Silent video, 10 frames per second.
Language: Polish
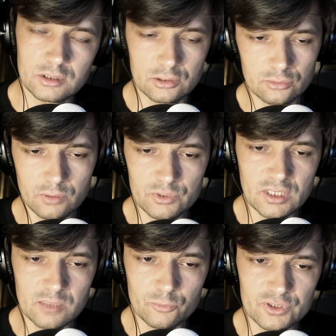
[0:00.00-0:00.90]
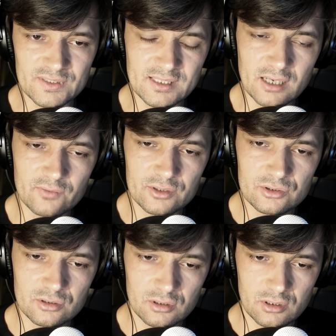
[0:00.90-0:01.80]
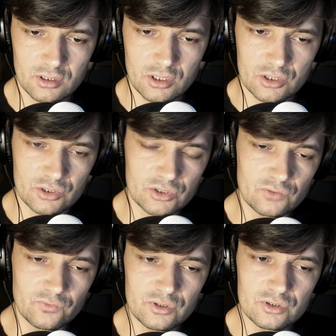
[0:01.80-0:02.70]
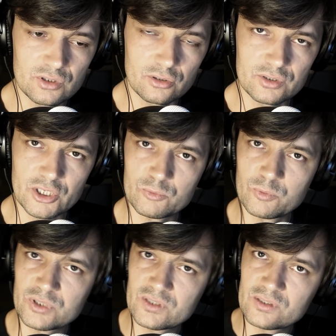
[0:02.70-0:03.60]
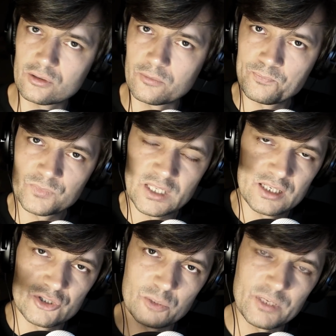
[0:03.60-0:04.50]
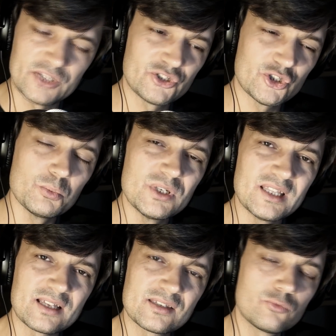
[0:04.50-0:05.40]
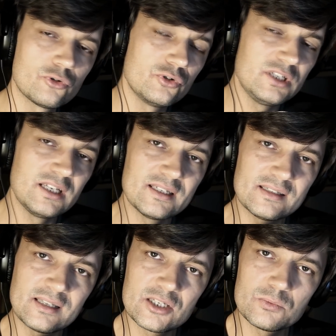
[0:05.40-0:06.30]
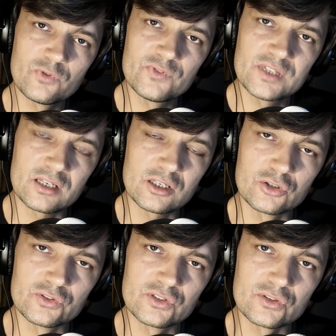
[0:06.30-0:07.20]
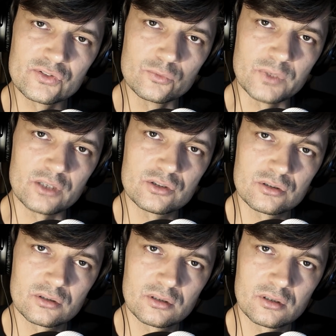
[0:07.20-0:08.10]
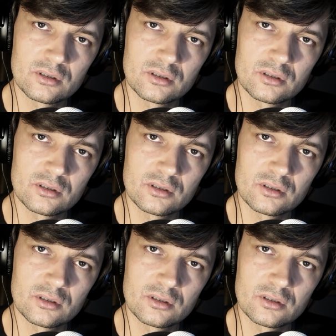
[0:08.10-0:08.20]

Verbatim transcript: Niektórym się tak może zdawać, rzeczywiście, chociażby przez to, że patrzymy na zło i nie jesteśmy w stanie go zrozumieć.